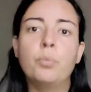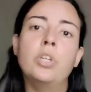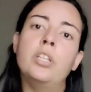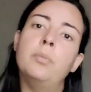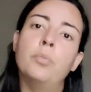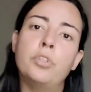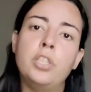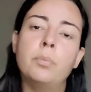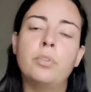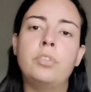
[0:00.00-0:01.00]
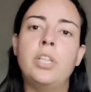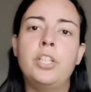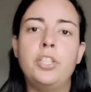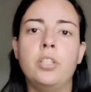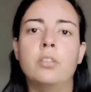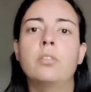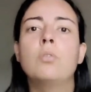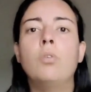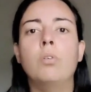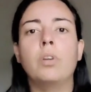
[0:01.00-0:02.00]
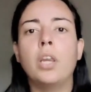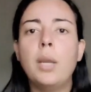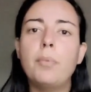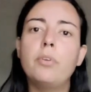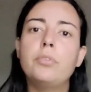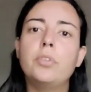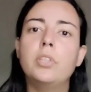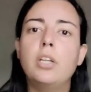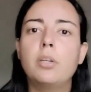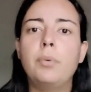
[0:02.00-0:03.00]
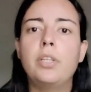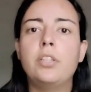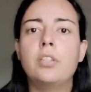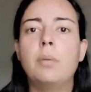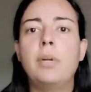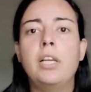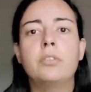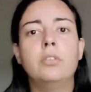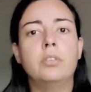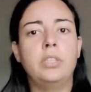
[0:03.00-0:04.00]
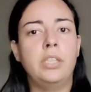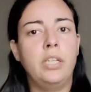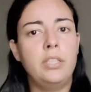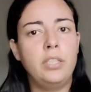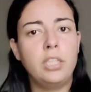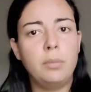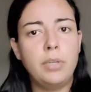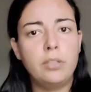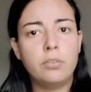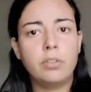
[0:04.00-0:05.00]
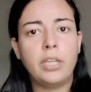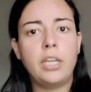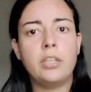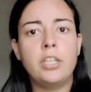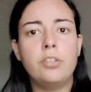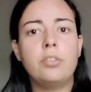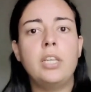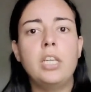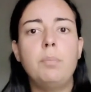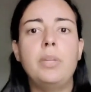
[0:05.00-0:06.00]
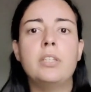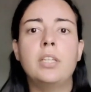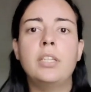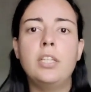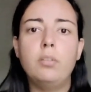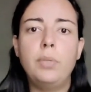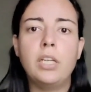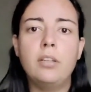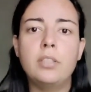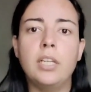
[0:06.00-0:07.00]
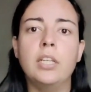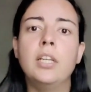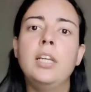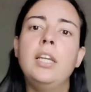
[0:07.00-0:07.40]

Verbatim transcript: Por esse motivo, para ser artista. Qualquer profissional que pretende trabalhar em qualquer segmento, qualquer nicho, tem que pensar dentro do mercado dele.